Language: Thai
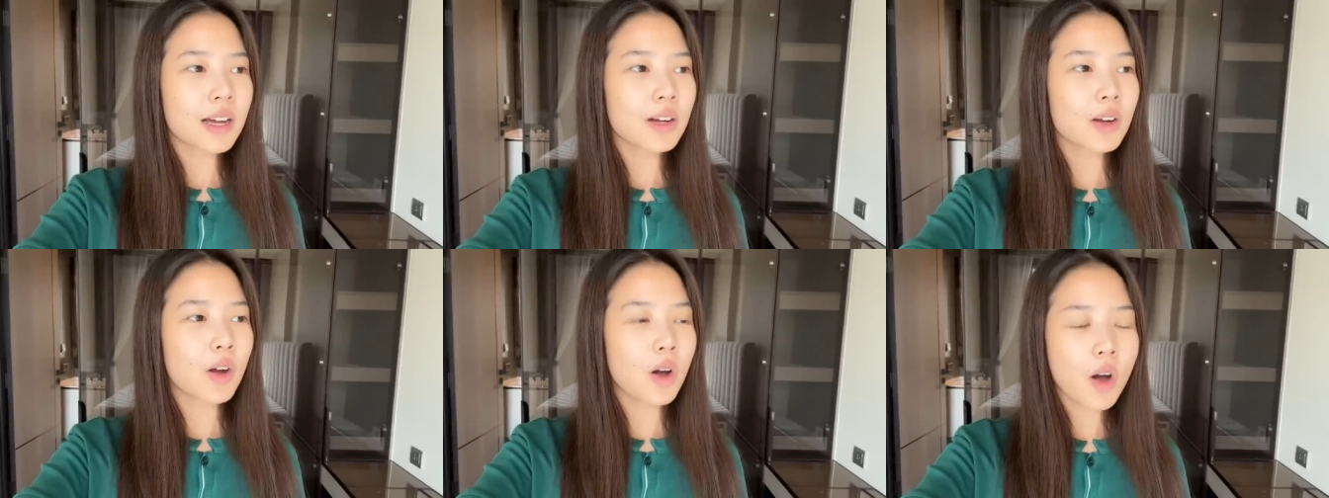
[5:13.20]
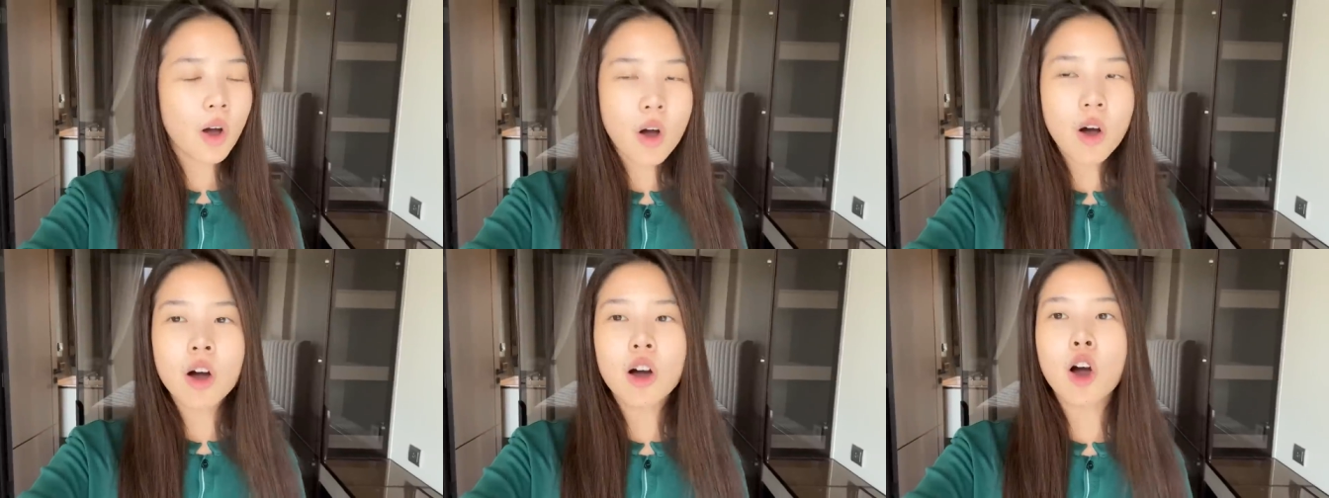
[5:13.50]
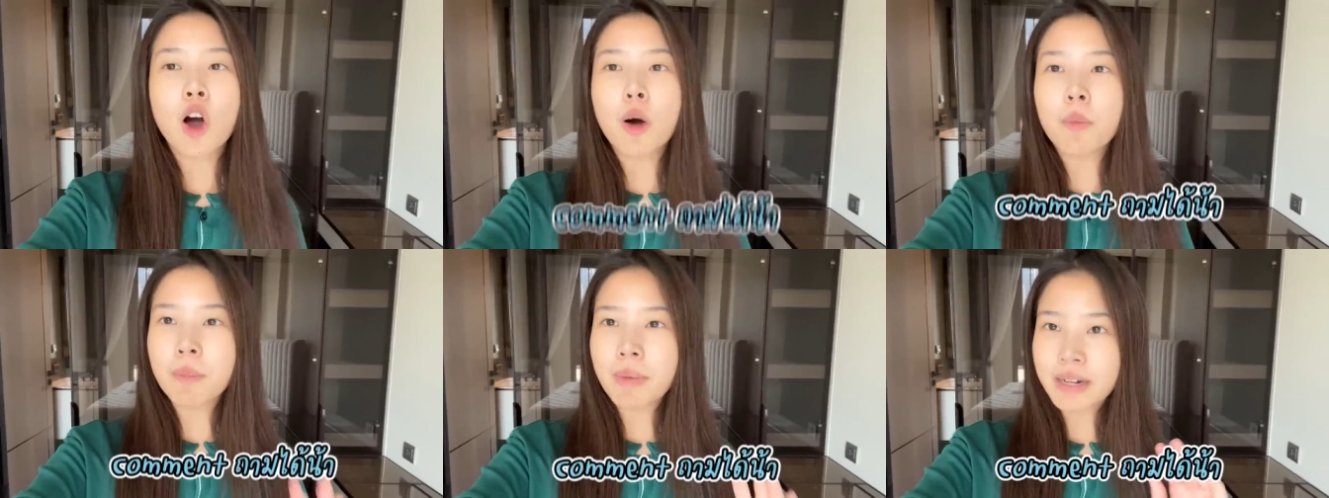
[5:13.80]
ก็
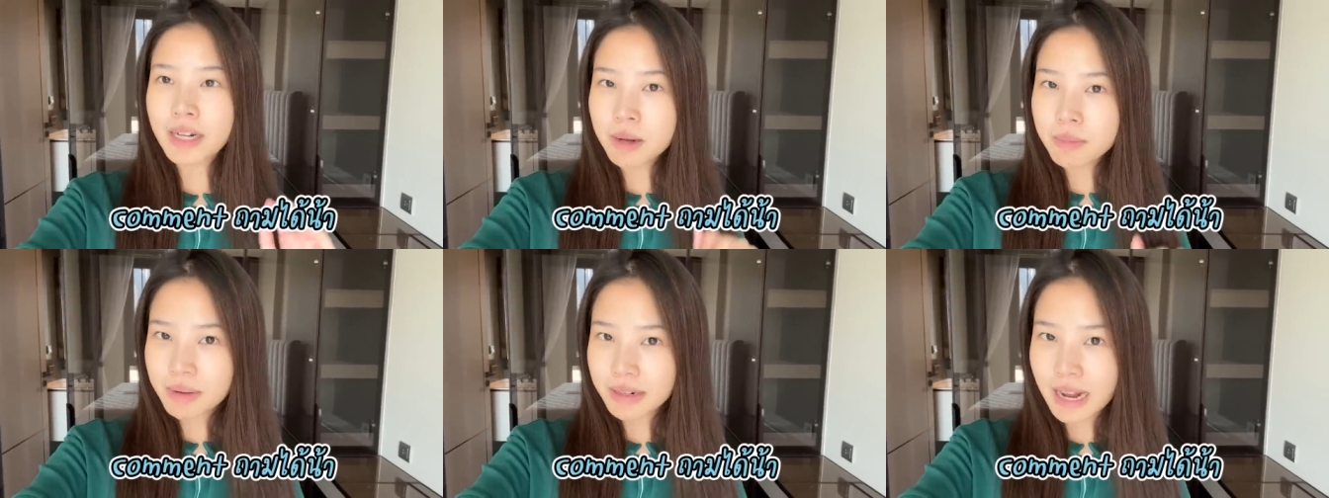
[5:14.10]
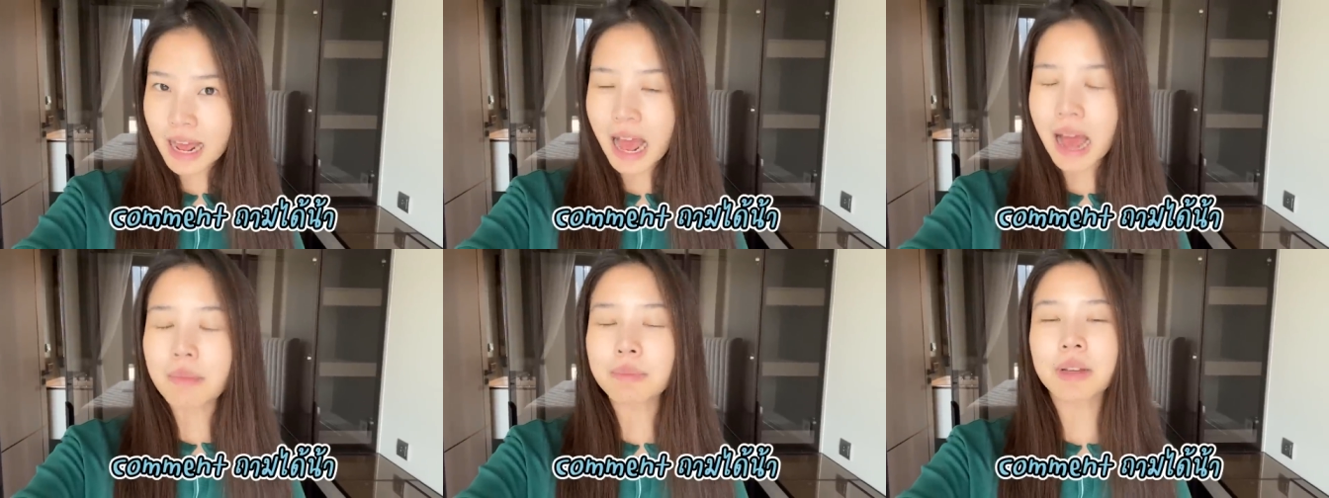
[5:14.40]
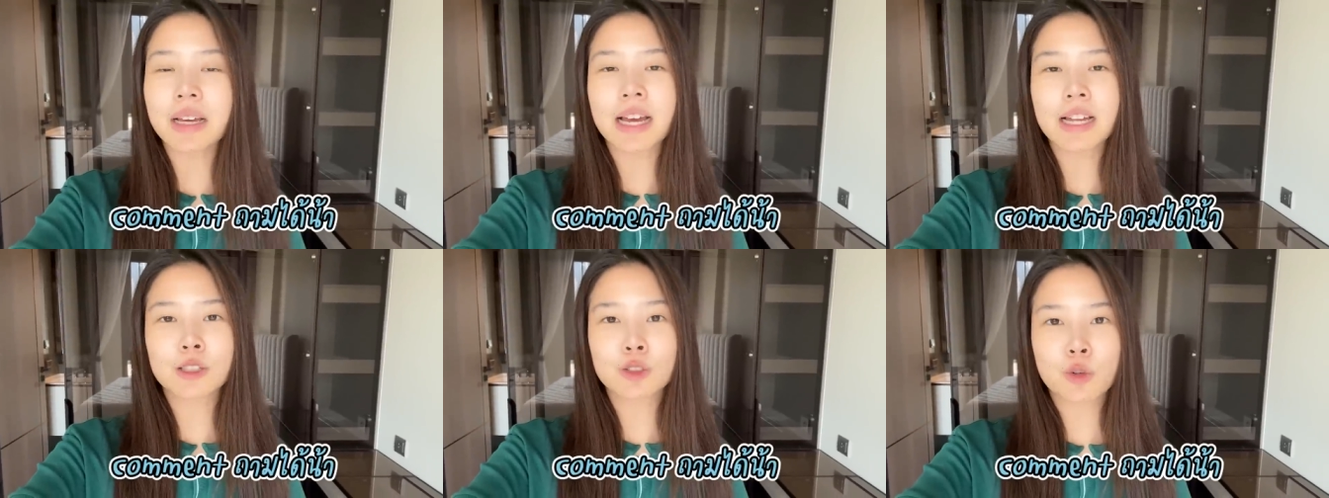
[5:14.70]
คอมเมนต์เข้ามาถาม
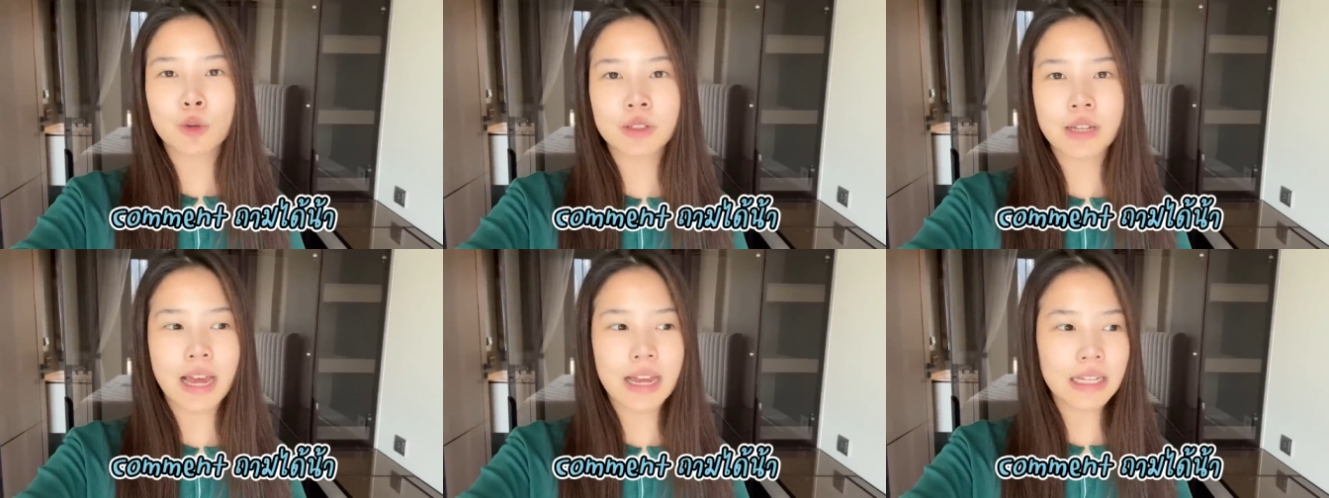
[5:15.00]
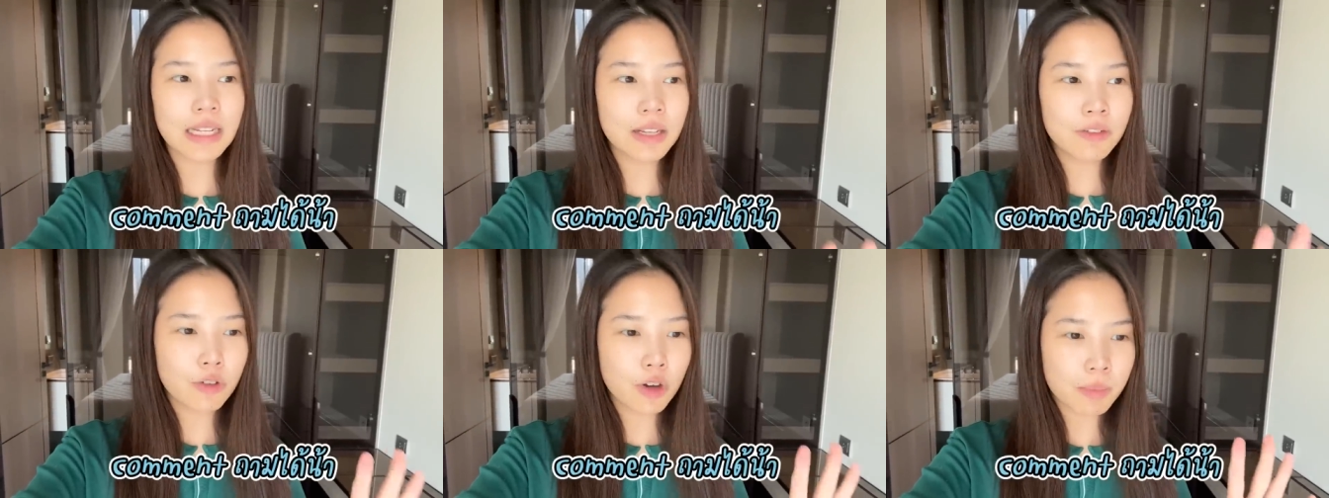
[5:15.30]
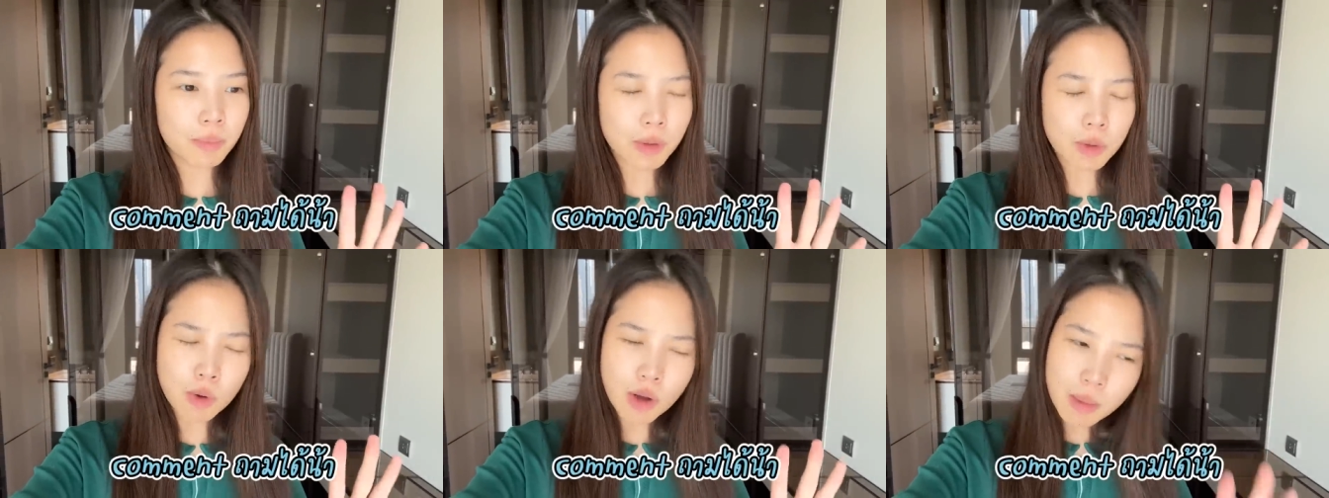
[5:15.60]
นะคะส่วนไหนที่ฝน
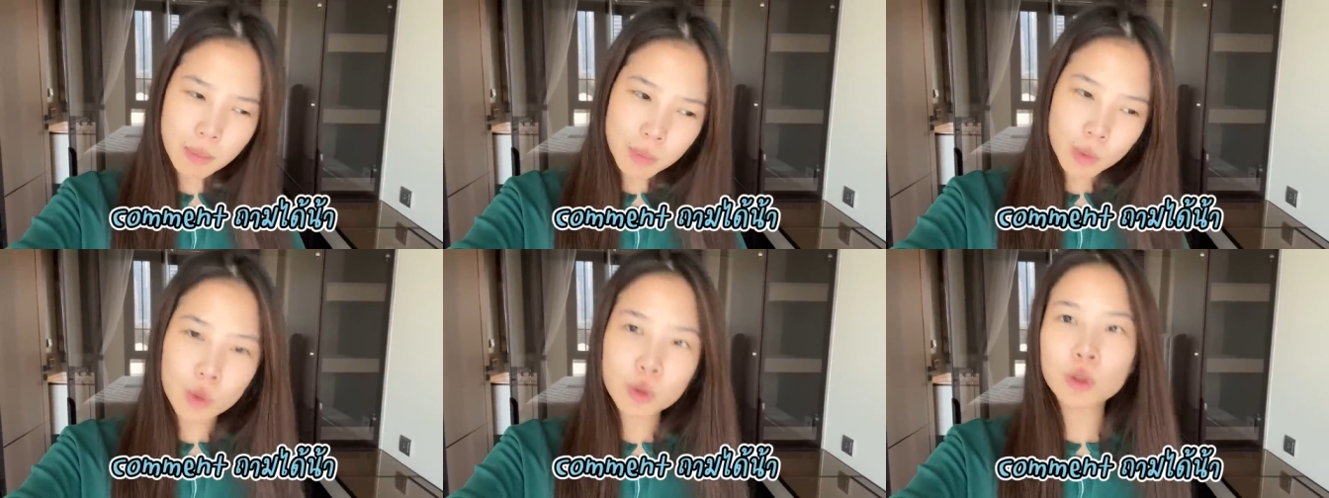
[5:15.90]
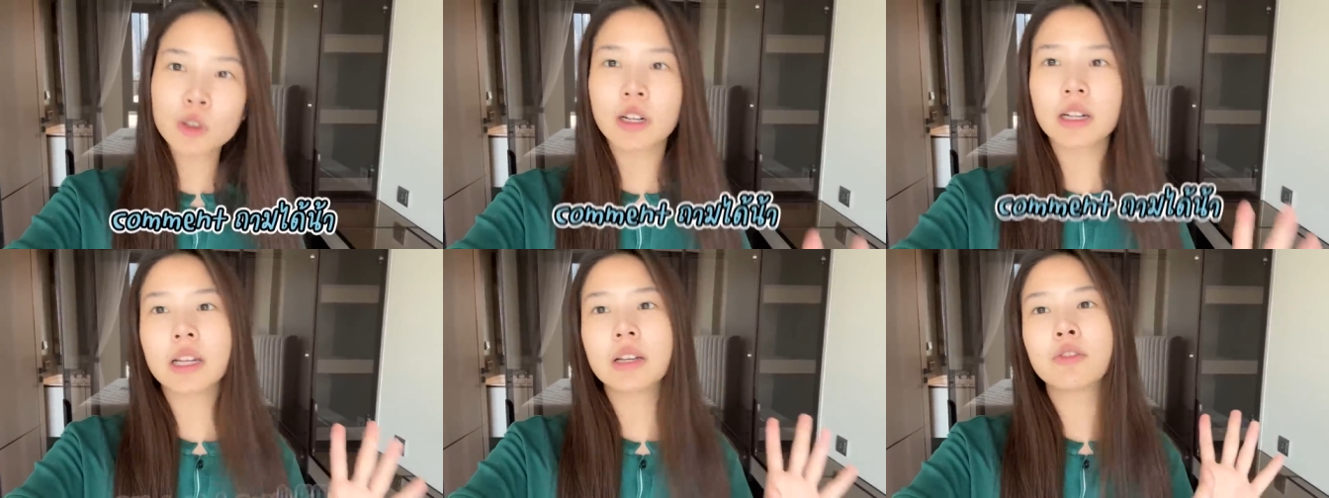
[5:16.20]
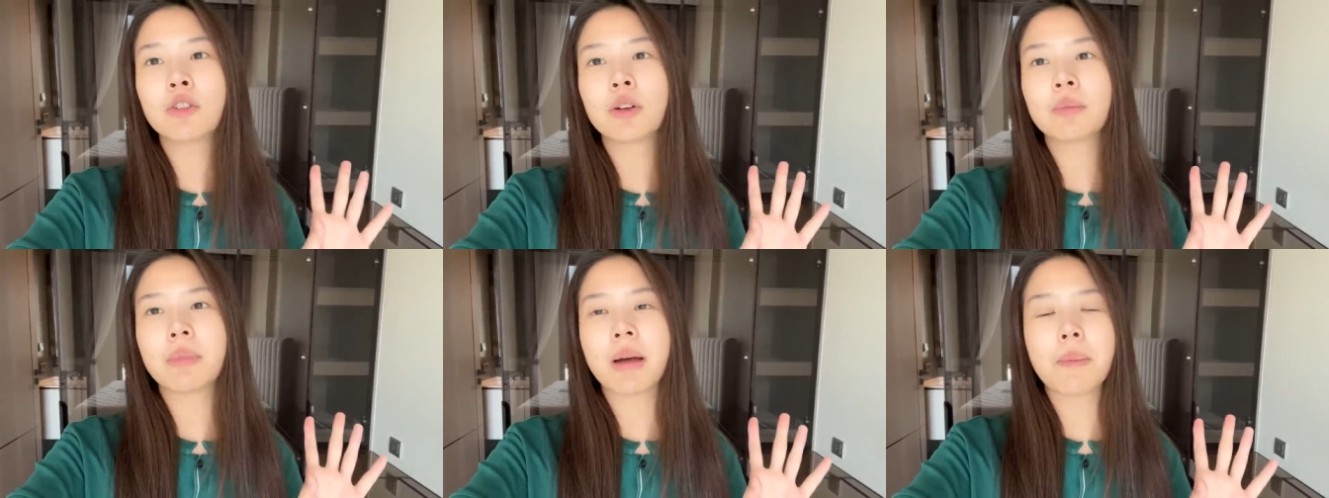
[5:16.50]
มีความรู้ส่วนไหนที่
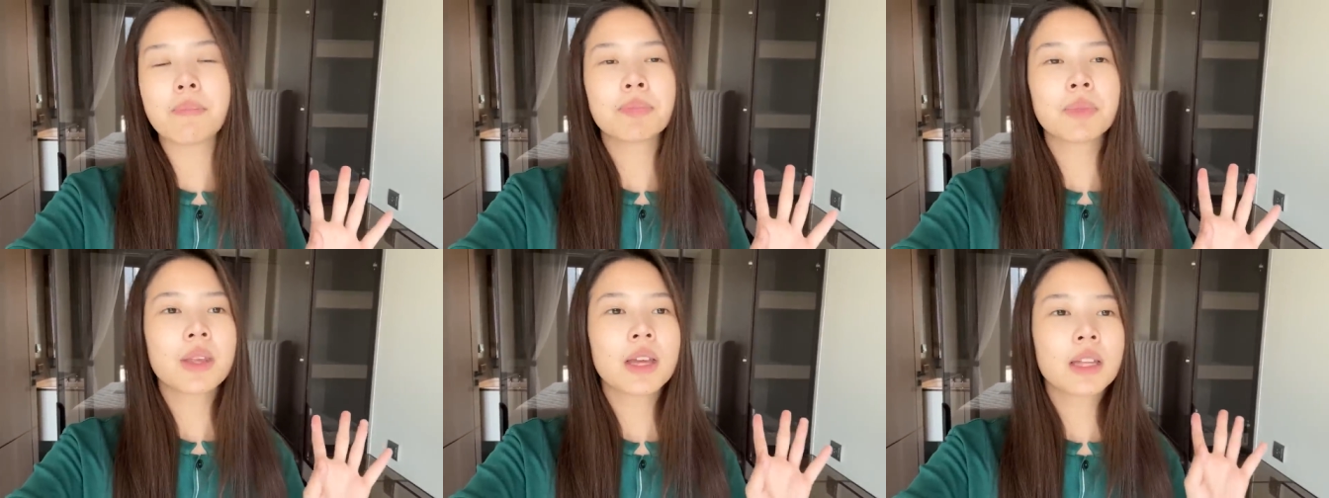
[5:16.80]
ฝนแบบ